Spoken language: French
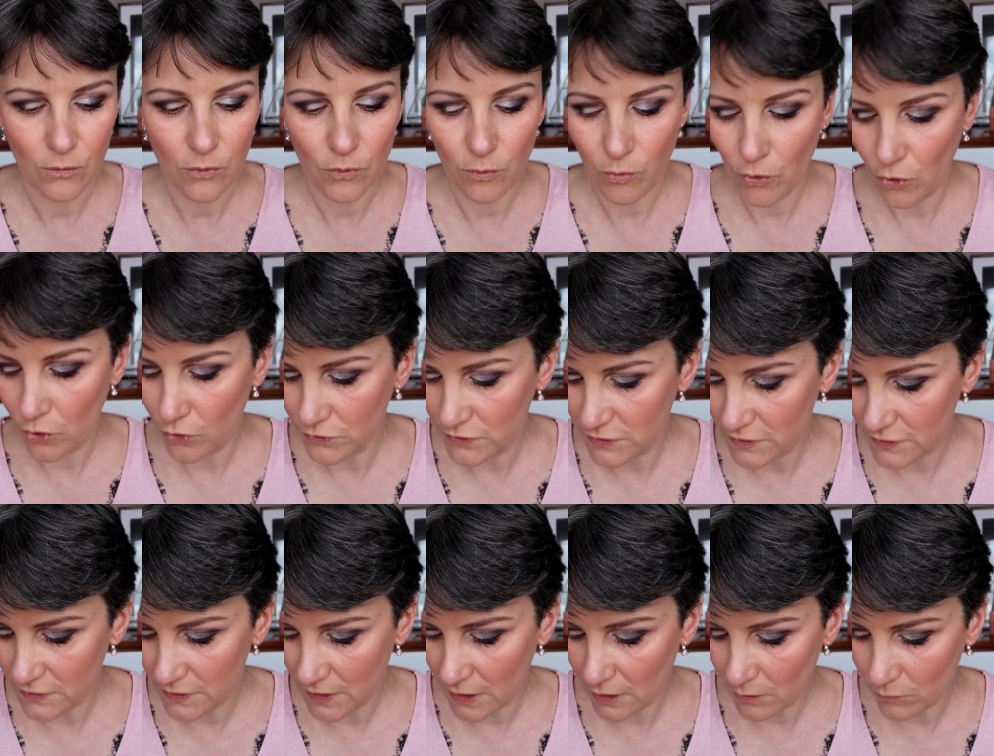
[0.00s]
peut prendre
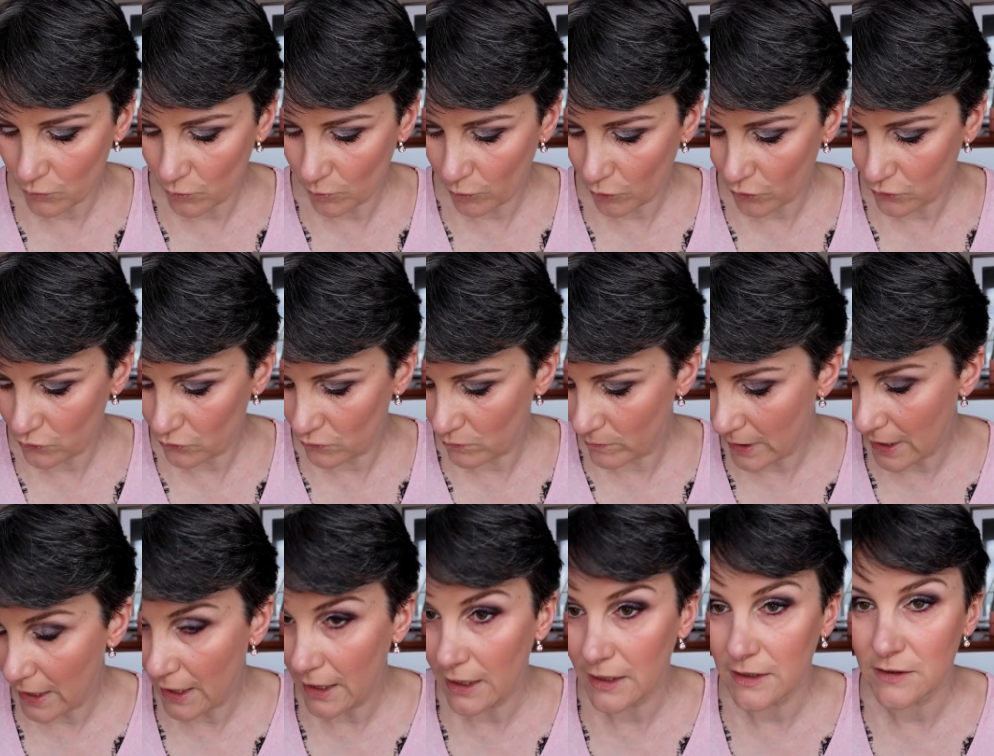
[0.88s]
l'anti-cerne, on peut prendre une
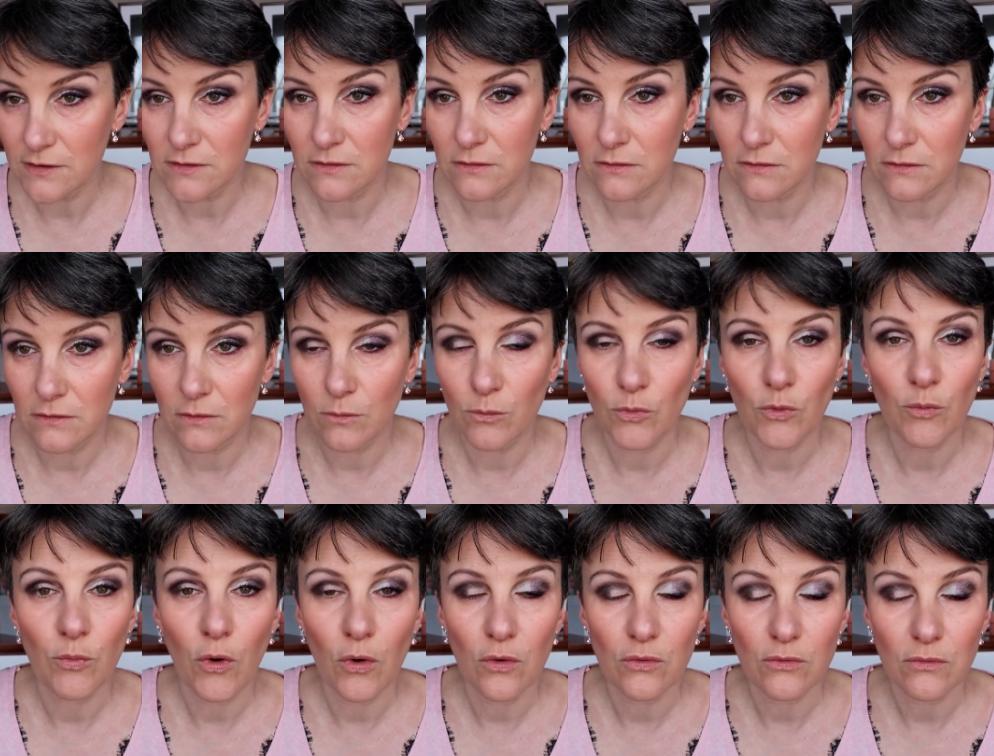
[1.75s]
base, on peut
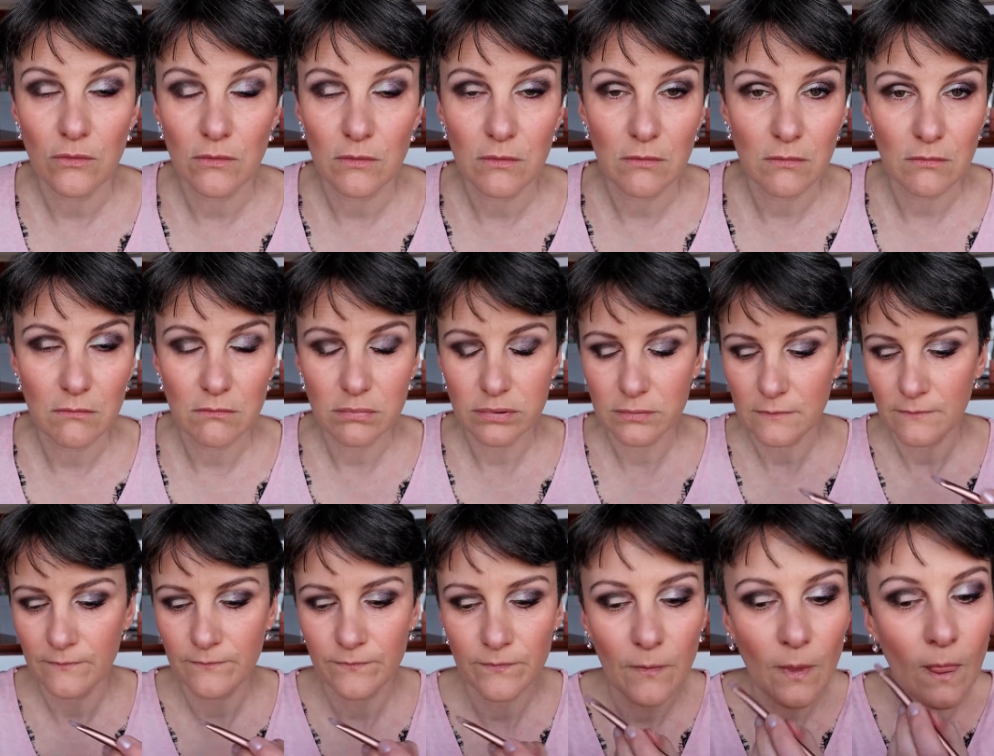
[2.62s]
prendre
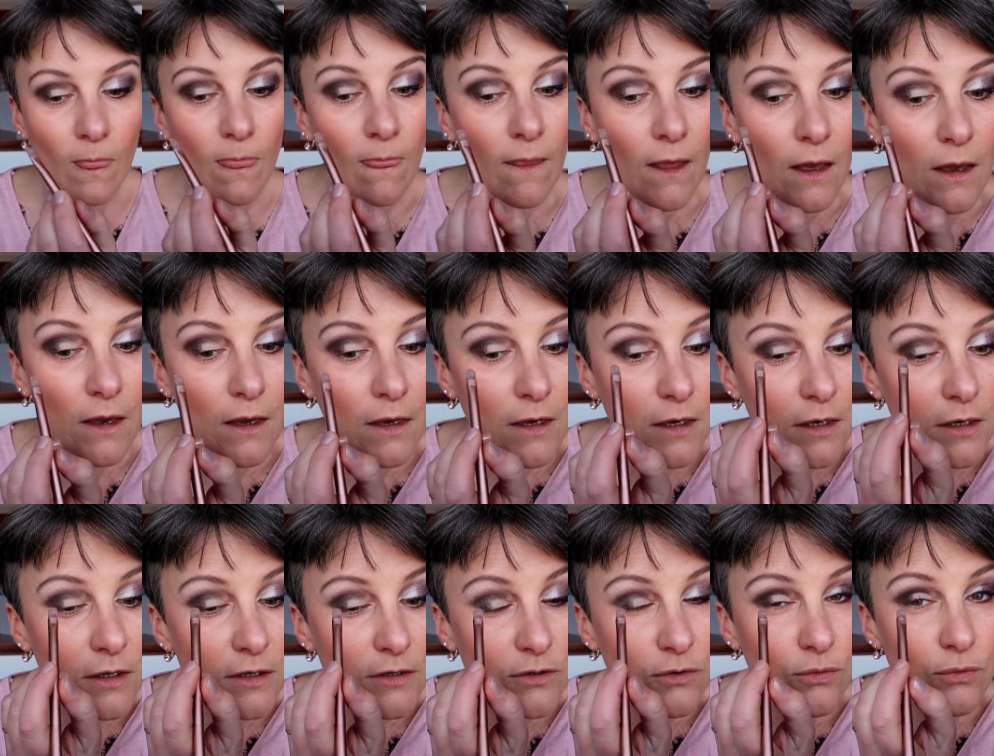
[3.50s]
euh,
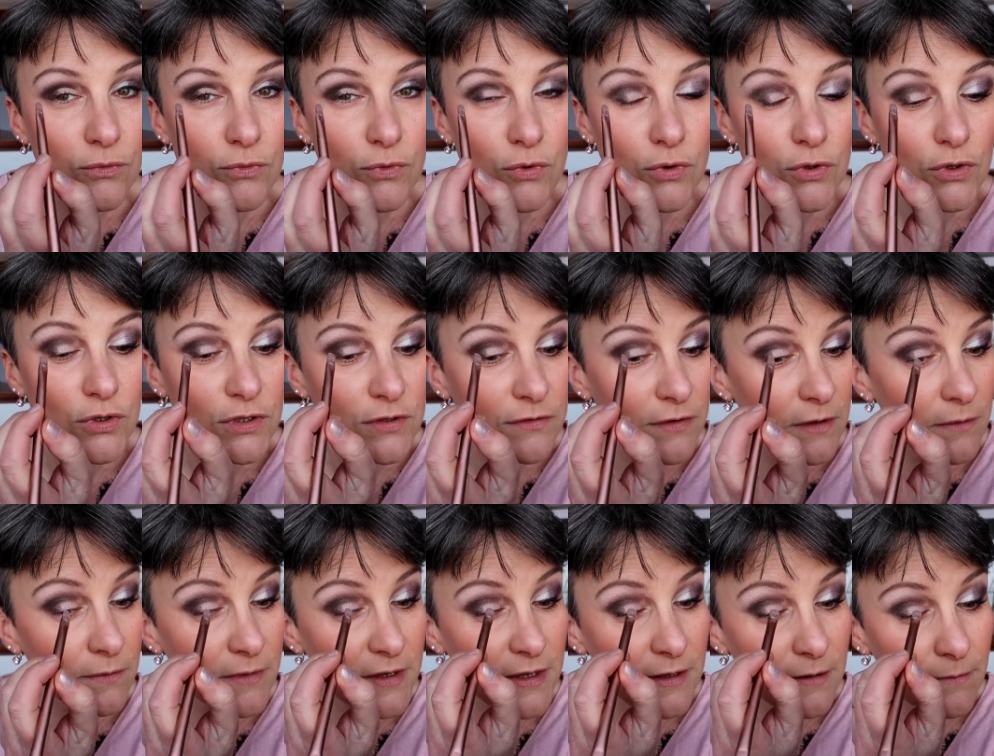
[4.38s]
ce qu'on veut. Je fais
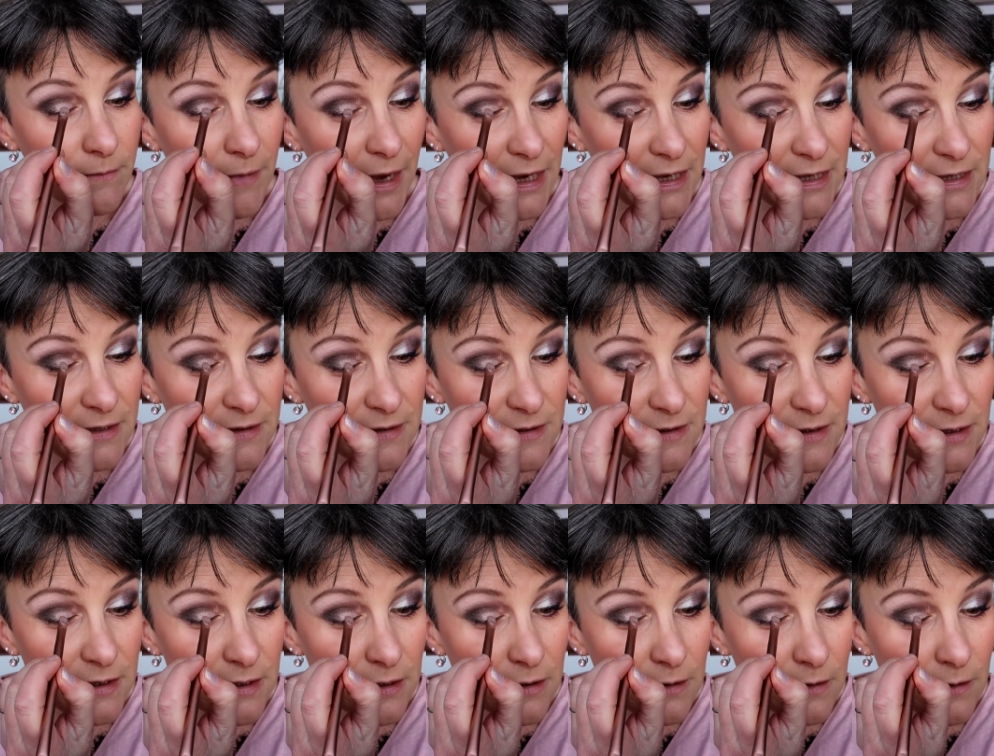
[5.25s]
une petite marque
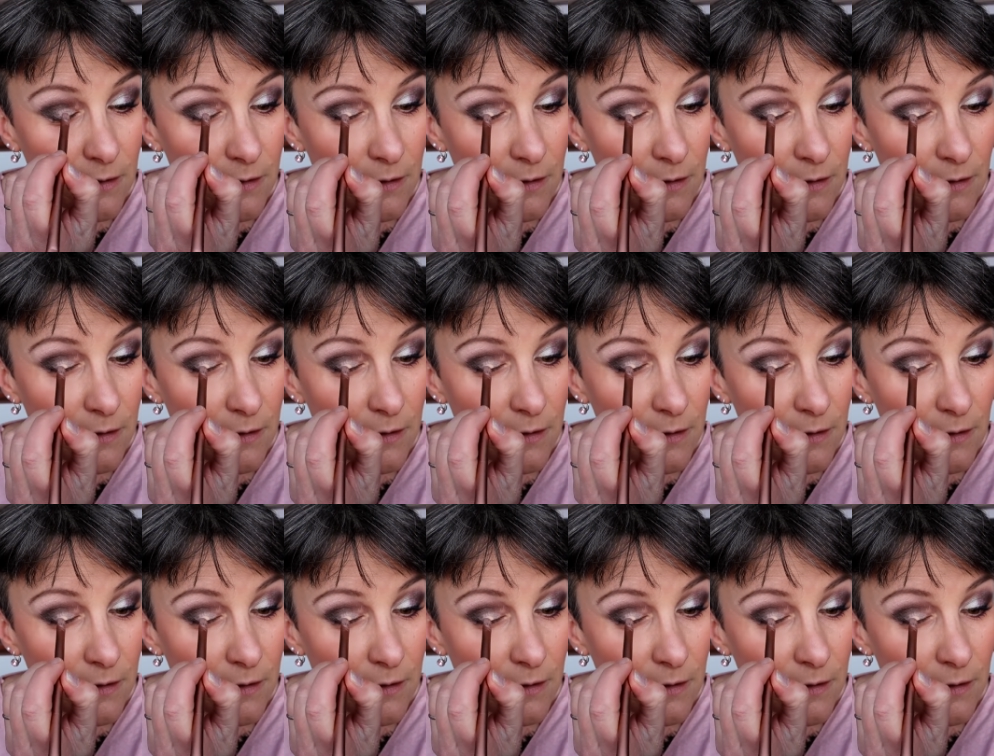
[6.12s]
ici.